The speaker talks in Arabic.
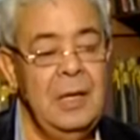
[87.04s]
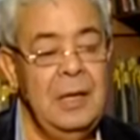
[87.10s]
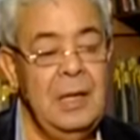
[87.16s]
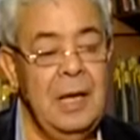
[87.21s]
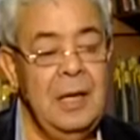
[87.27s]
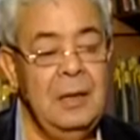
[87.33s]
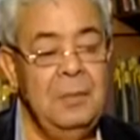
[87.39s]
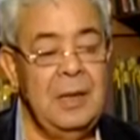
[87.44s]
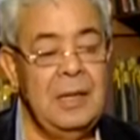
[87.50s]

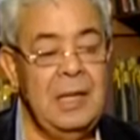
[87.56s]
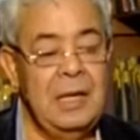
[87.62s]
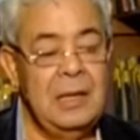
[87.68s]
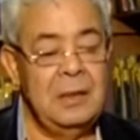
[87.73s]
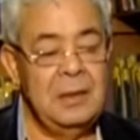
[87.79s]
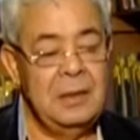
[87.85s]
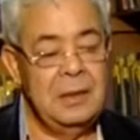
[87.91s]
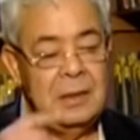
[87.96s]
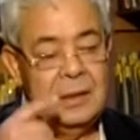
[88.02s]
يعني بدأت
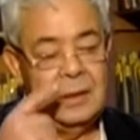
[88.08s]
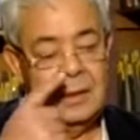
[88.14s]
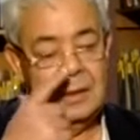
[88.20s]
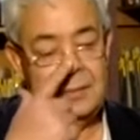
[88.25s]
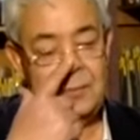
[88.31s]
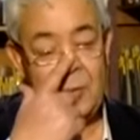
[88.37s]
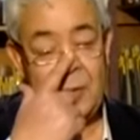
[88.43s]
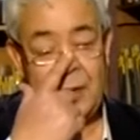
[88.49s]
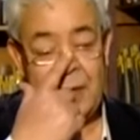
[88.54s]
آه،
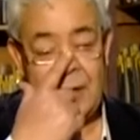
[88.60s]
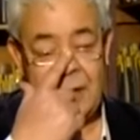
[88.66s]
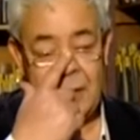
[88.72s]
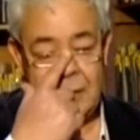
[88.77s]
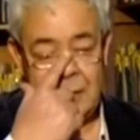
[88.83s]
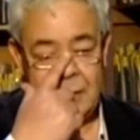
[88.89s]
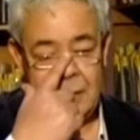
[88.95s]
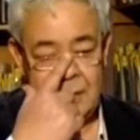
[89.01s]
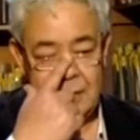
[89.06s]

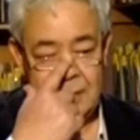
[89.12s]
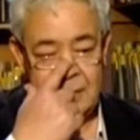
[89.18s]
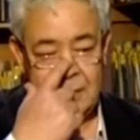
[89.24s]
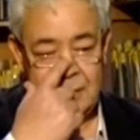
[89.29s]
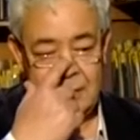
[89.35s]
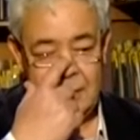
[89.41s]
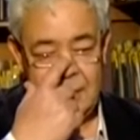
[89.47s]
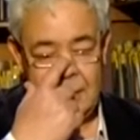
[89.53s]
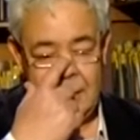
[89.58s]
مبكرة
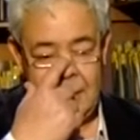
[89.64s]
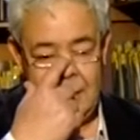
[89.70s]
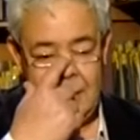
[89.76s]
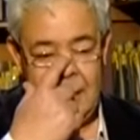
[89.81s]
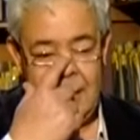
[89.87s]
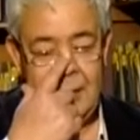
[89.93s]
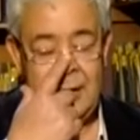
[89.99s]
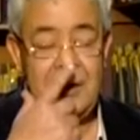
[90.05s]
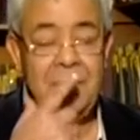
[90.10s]

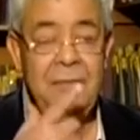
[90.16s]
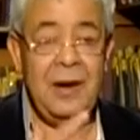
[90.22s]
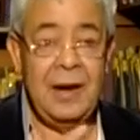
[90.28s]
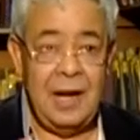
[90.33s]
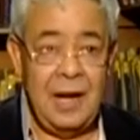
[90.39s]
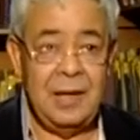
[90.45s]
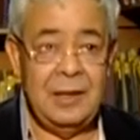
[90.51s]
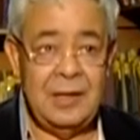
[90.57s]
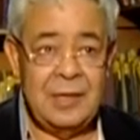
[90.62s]
لأن فجأة
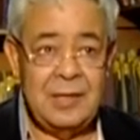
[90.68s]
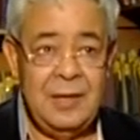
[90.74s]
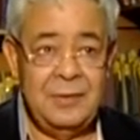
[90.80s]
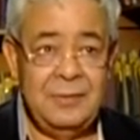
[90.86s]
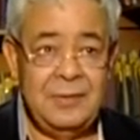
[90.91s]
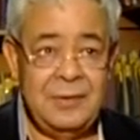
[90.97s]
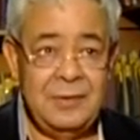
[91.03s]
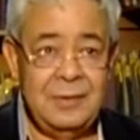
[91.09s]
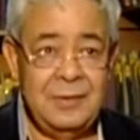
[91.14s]

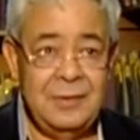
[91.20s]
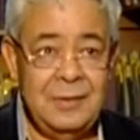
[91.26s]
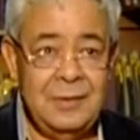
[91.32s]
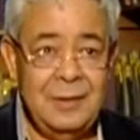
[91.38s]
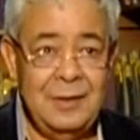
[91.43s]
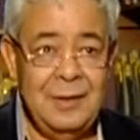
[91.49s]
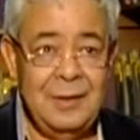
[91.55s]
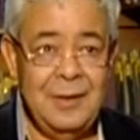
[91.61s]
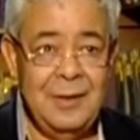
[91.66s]
اكتشفت
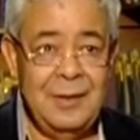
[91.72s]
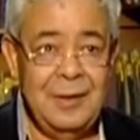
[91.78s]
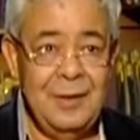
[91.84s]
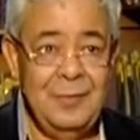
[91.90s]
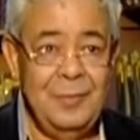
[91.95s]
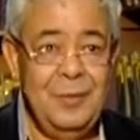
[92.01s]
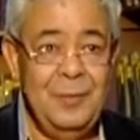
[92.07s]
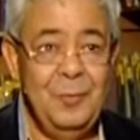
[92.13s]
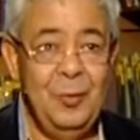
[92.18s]

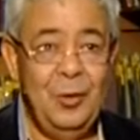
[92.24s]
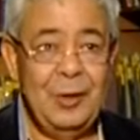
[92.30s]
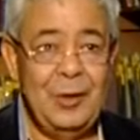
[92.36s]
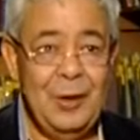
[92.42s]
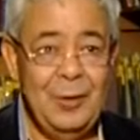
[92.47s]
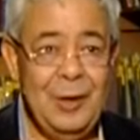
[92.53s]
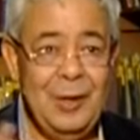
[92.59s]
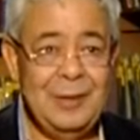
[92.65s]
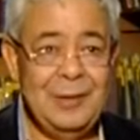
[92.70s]
في
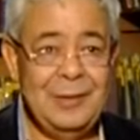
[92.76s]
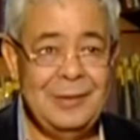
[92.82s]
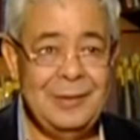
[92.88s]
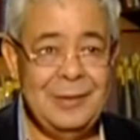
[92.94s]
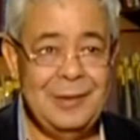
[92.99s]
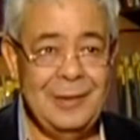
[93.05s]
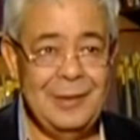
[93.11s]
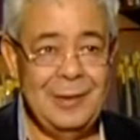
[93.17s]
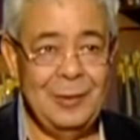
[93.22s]
محتويات
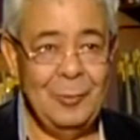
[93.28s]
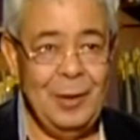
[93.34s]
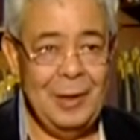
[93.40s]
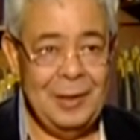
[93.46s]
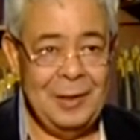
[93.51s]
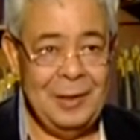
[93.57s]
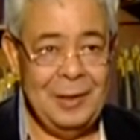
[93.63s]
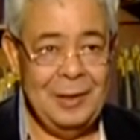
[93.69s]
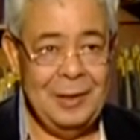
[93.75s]
آه،
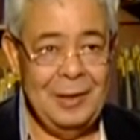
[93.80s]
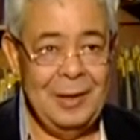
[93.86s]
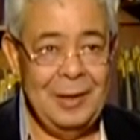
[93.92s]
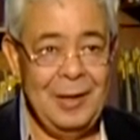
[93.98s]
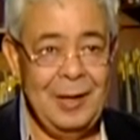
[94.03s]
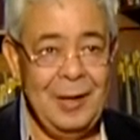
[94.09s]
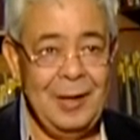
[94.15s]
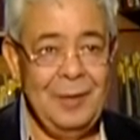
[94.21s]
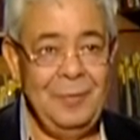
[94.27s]
والدي
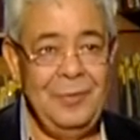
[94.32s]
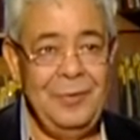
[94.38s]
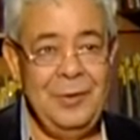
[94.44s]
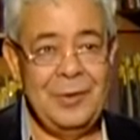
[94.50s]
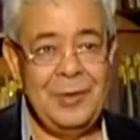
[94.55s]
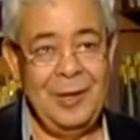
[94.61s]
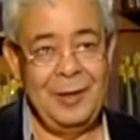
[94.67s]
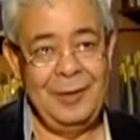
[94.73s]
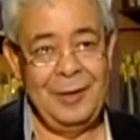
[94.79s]
كان في
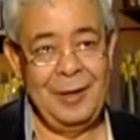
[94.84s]
شنطة